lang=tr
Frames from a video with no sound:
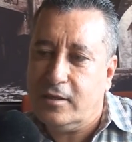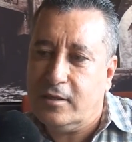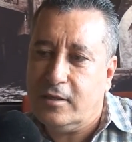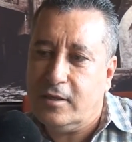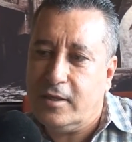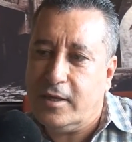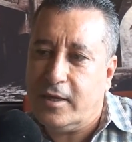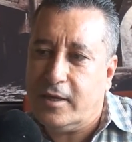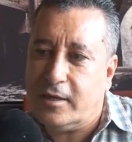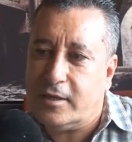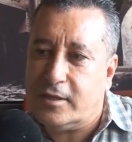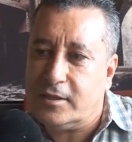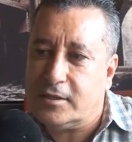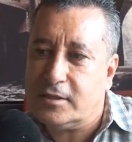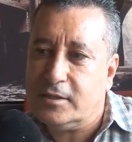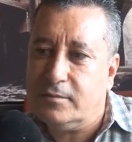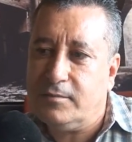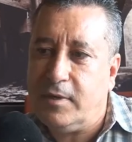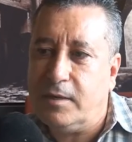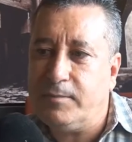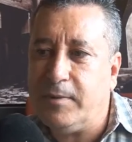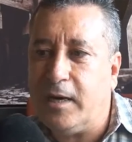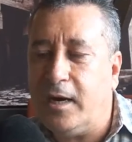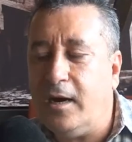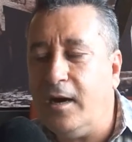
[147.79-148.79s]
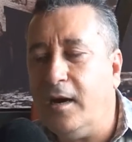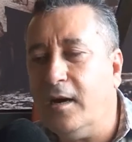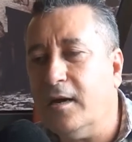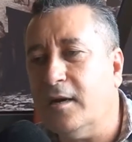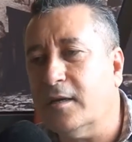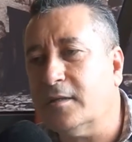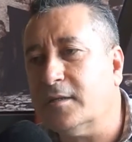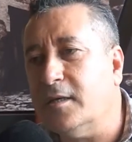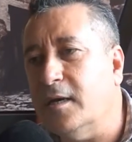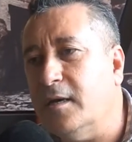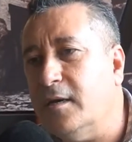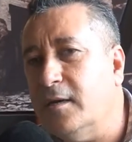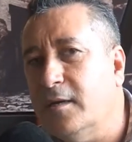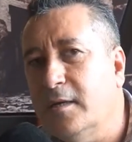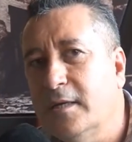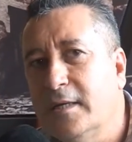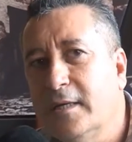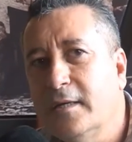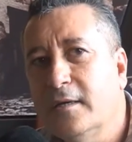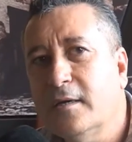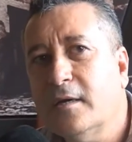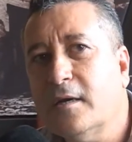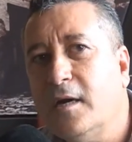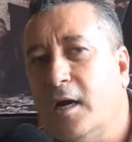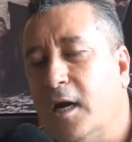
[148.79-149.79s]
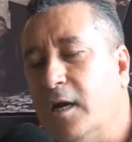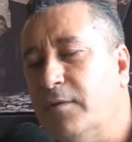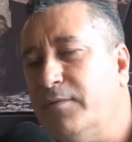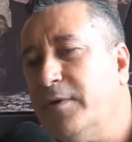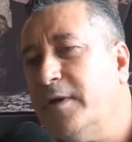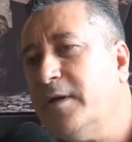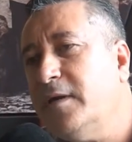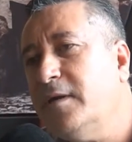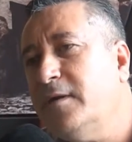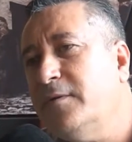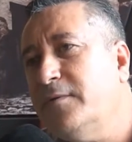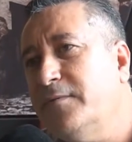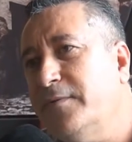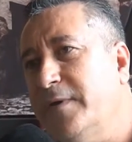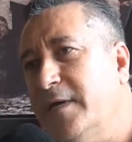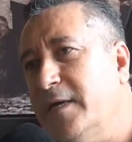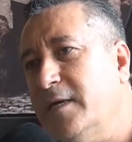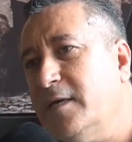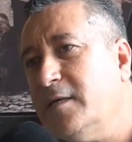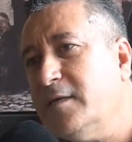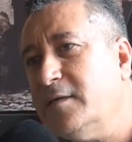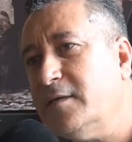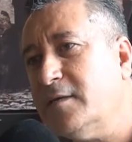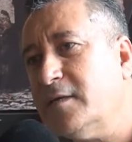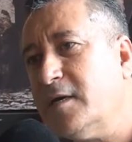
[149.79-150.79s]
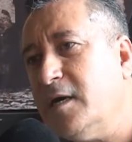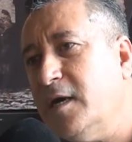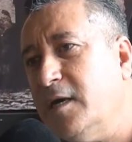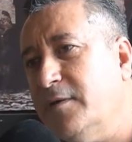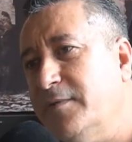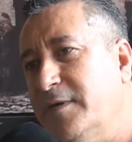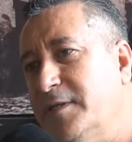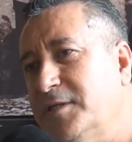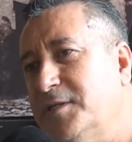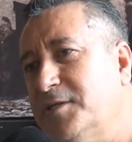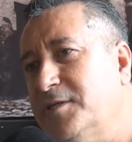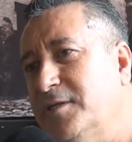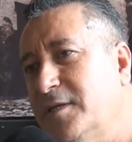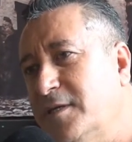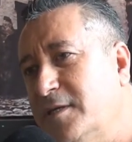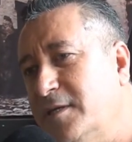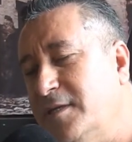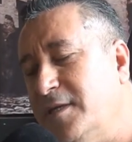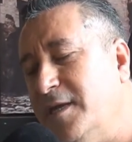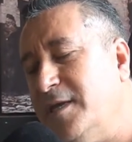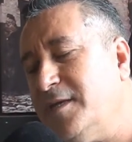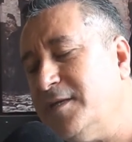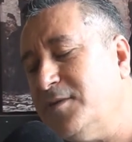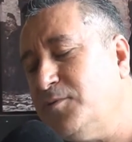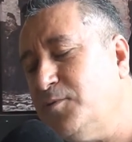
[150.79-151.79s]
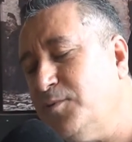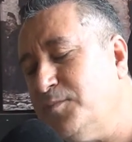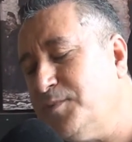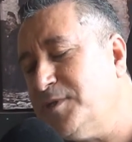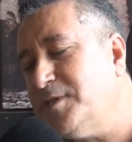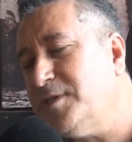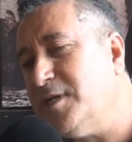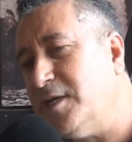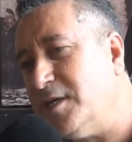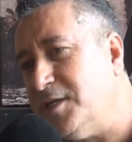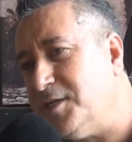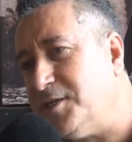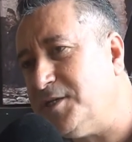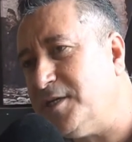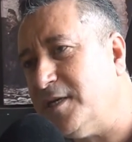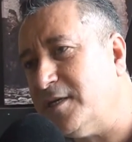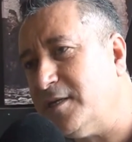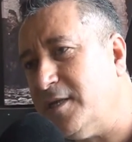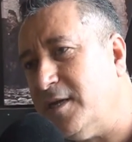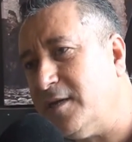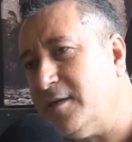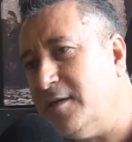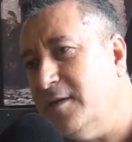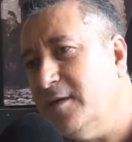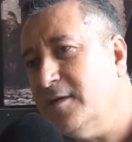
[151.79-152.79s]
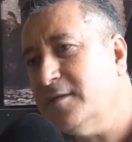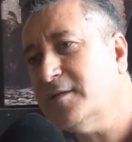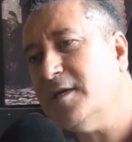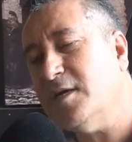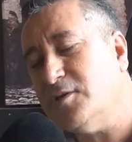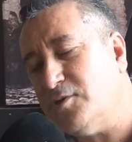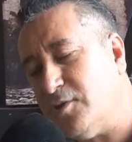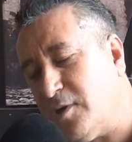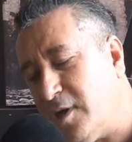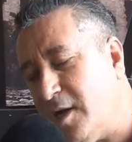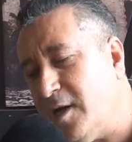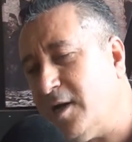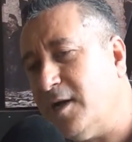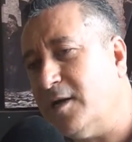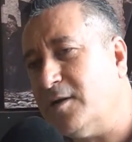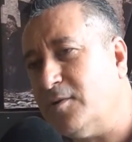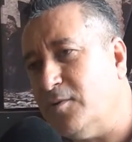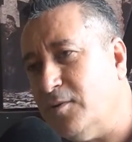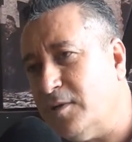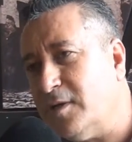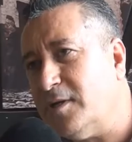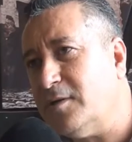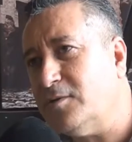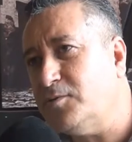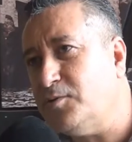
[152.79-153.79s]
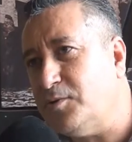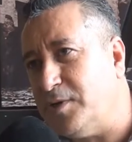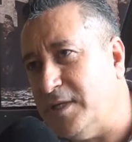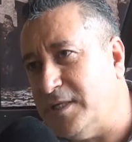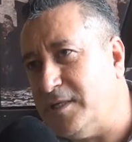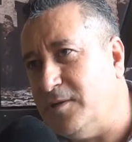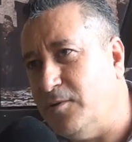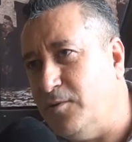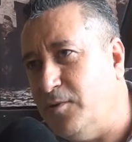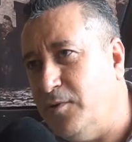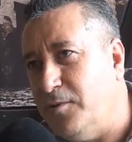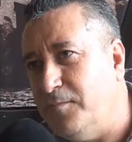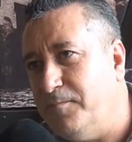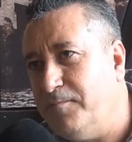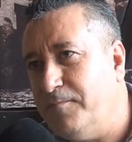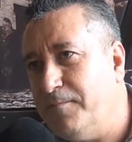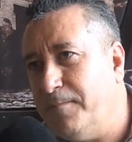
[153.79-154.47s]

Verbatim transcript: giren kısım ama ağırlıkta kahve ve kahve dışındaki diğer tüm sıcak içecekler daha çok ağırlıklı tüketiliyor.